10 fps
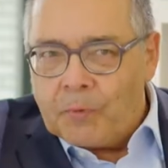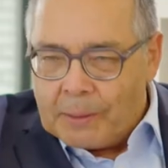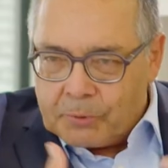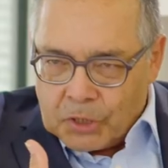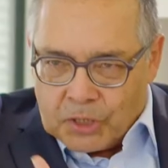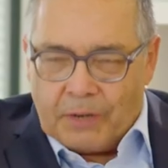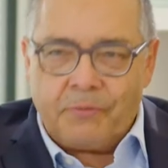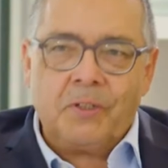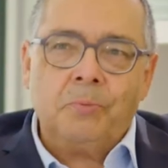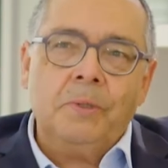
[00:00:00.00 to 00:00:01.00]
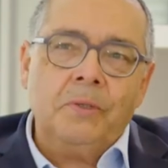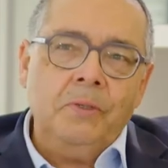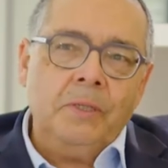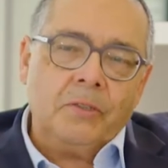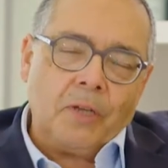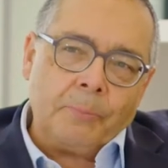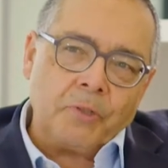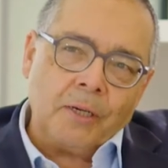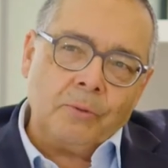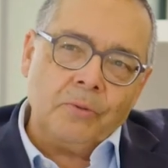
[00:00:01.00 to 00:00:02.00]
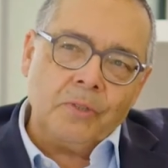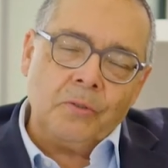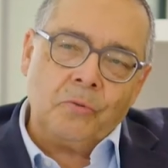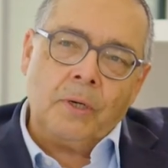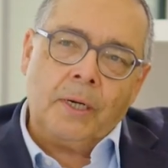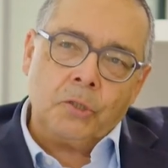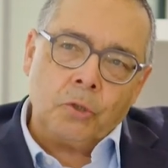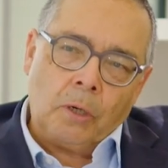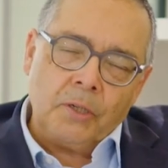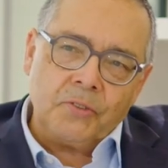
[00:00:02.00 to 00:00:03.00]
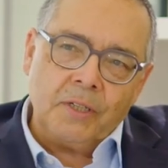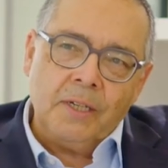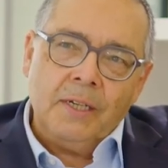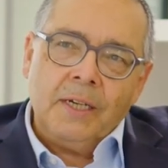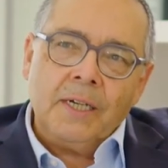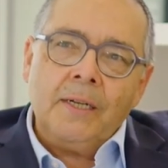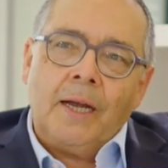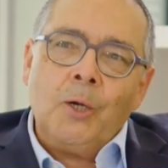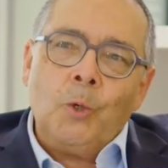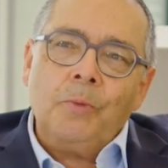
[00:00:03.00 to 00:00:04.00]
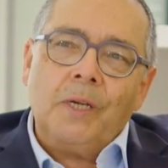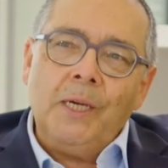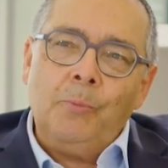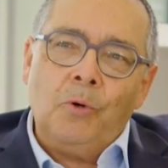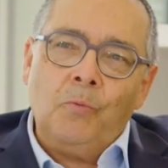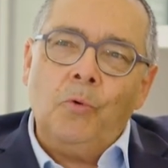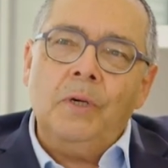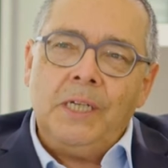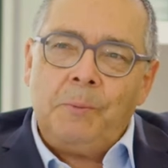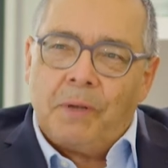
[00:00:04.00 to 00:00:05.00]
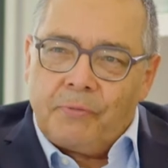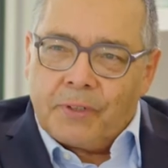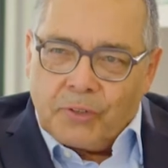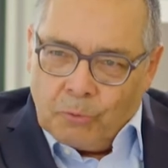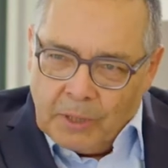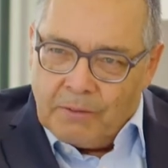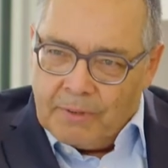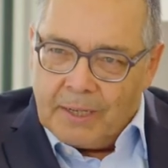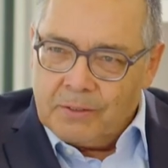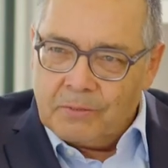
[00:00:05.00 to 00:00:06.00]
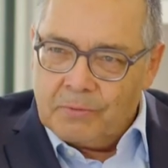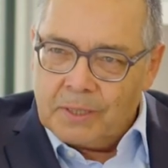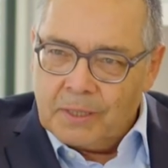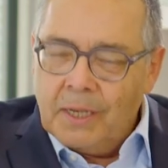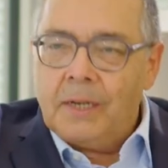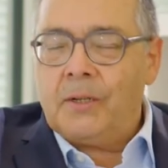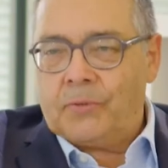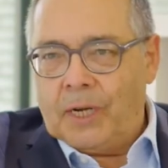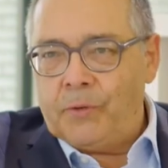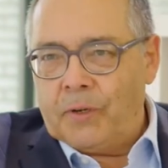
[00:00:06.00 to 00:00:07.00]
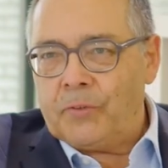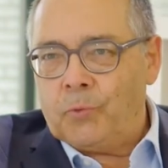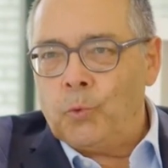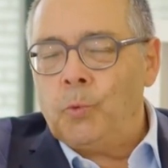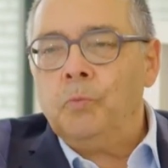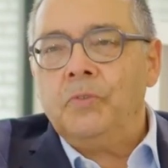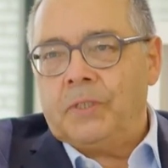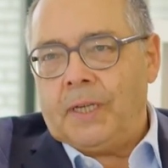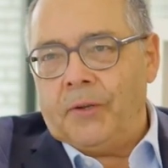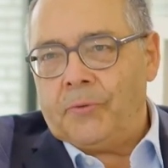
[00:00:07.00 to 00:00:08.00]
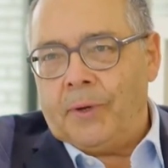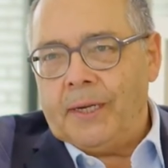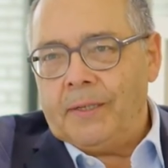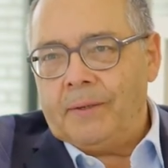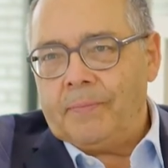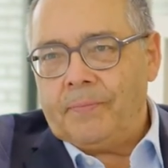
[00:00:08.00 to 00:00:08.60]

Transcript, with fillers: wir haben es geschafft, dass man das nicht als Abschreckung sieht, sondern als Chance, in einer Umgebung, wo nicht Perfektion erwartet wird, das einfach zu üben und sich anzueignen.